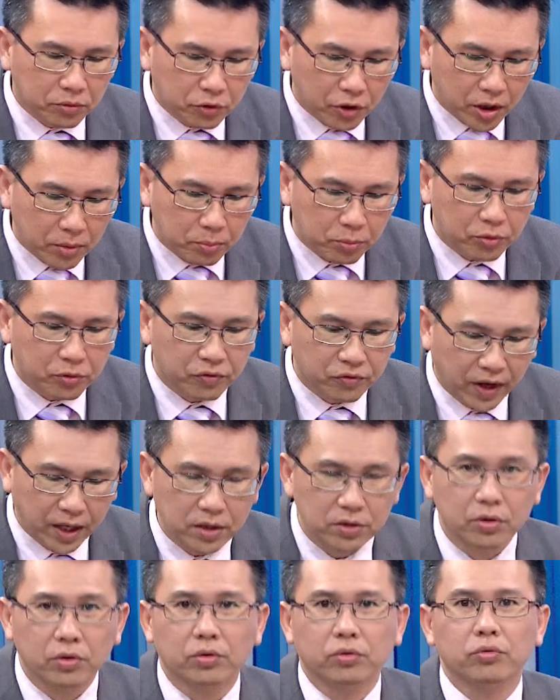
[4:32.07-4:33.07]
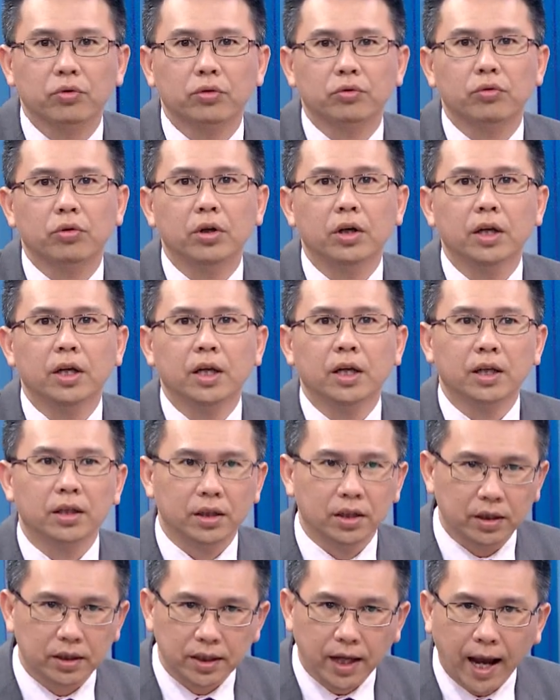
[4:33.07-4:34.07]
回补反手做多，
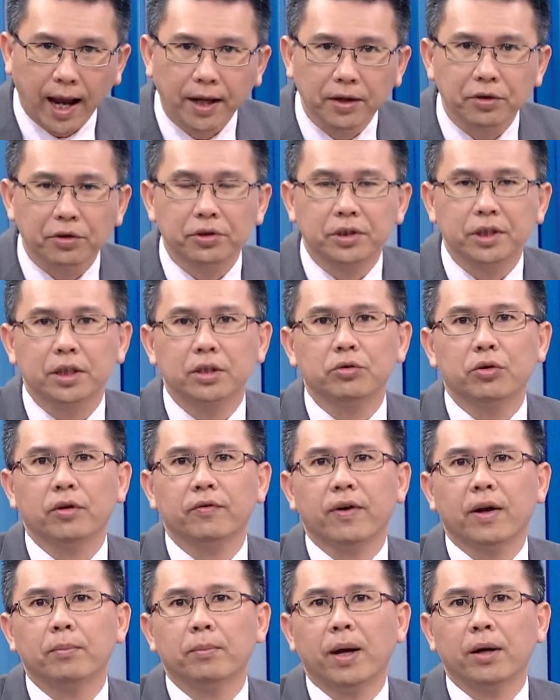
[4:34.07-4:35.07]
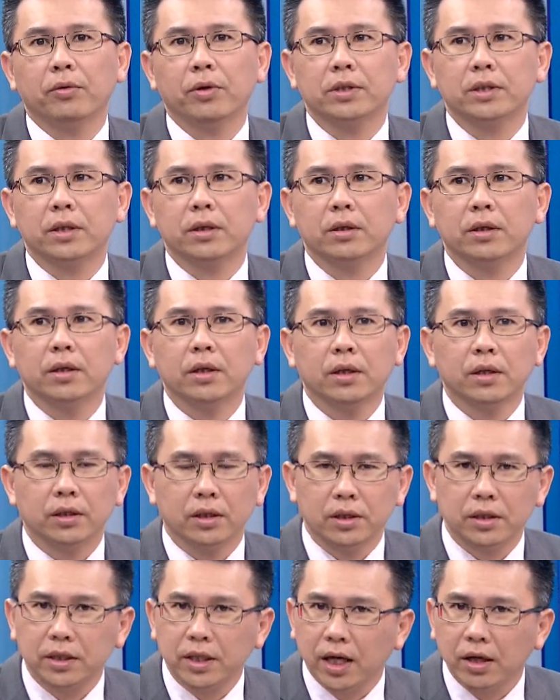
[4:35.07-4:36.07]
你还有机会反败为胜。
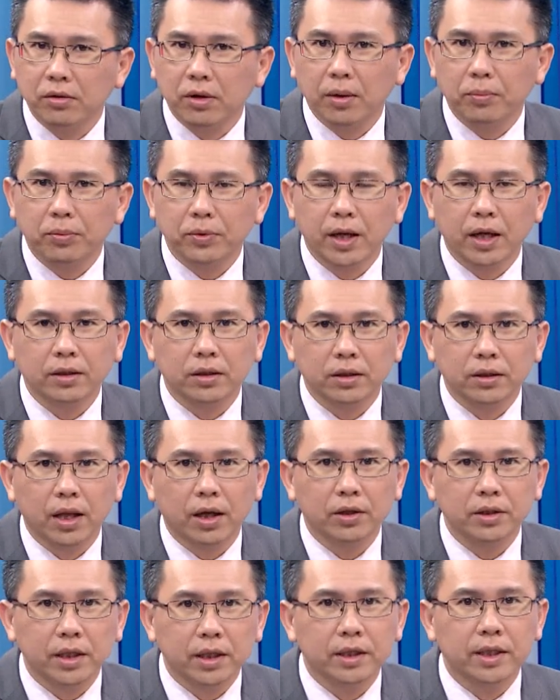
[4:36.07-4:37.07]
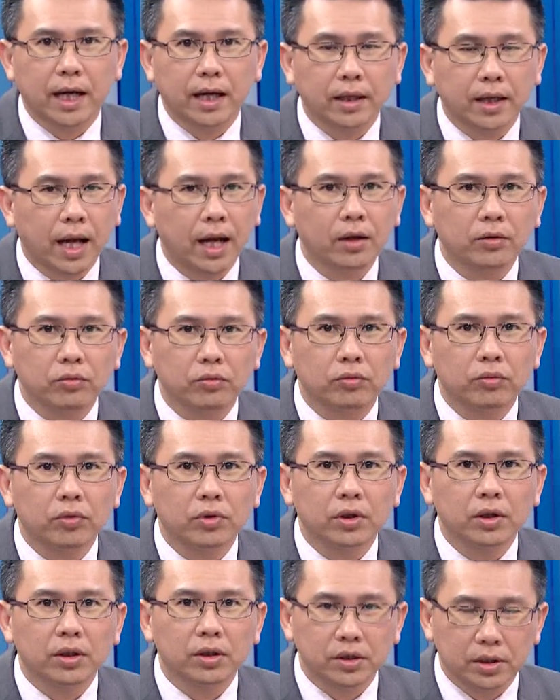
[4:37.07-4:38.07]
你千万不要等到一些强嘎股
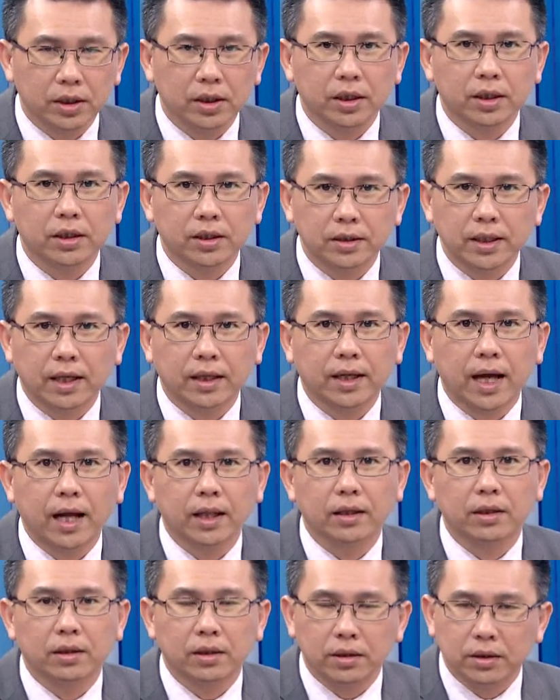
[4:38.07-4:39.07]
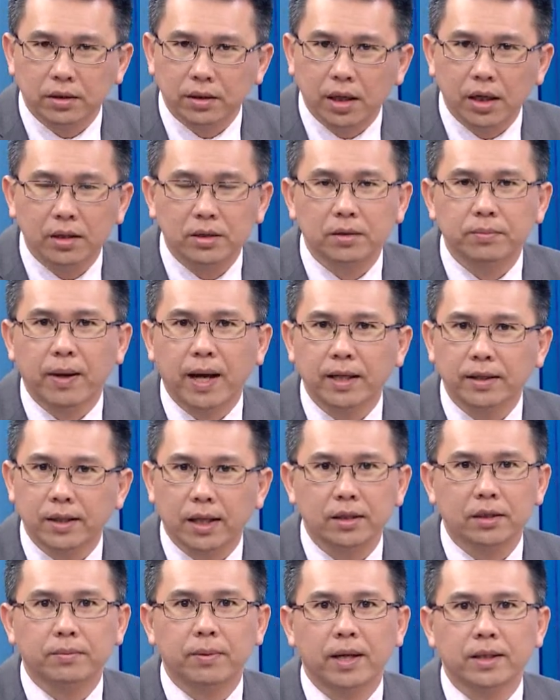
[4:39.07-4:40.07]
真的再嘎你二十趴、
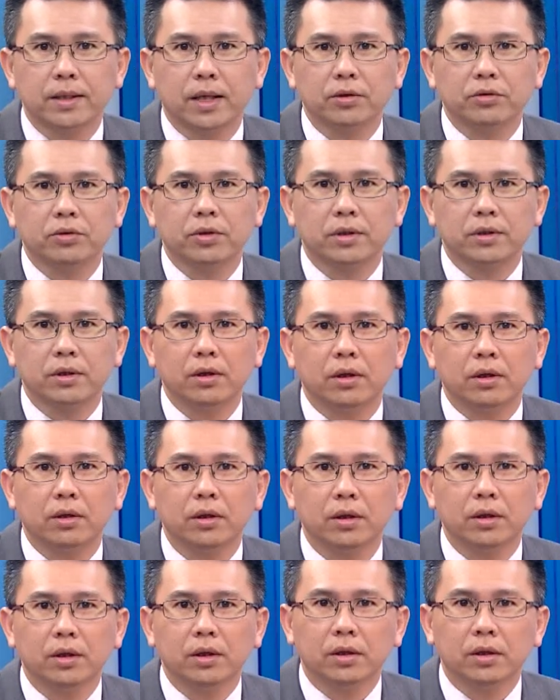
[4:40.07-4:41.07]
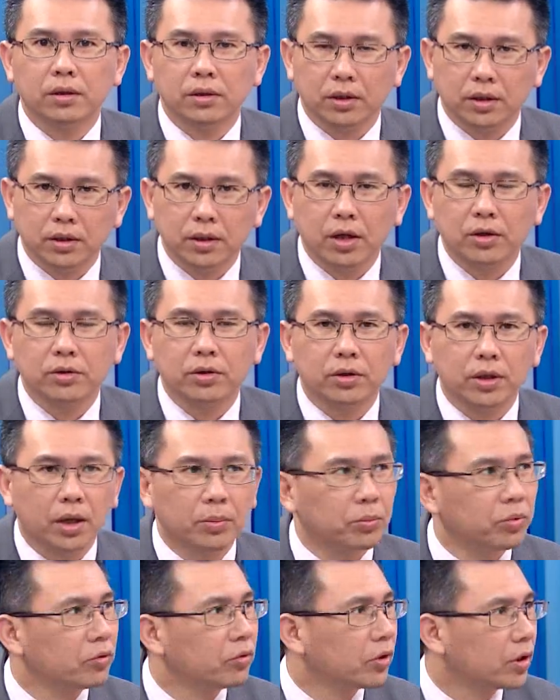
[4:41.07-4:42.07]
三十趴上去的时候，你到时候
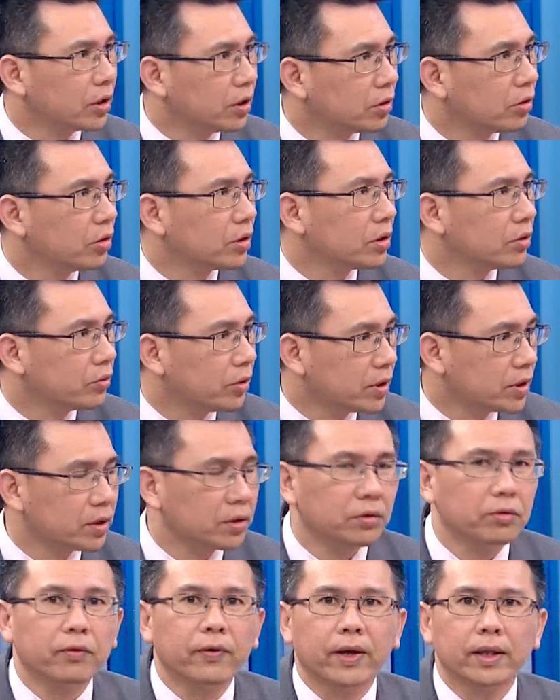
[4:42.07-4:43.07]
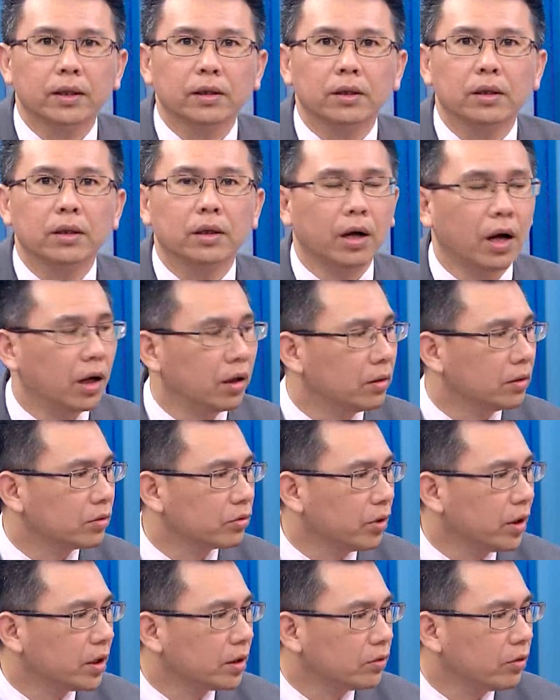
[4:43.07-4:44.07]
要补，可能都已经为之已晚了。好，
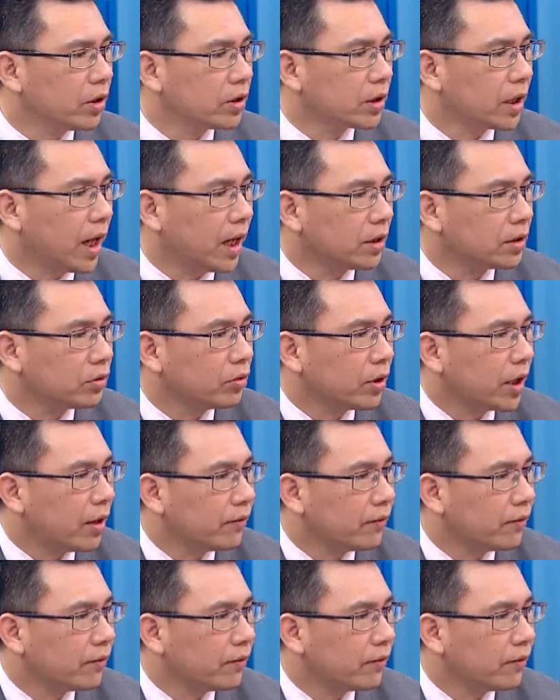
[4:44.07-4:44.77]
所以对整个行情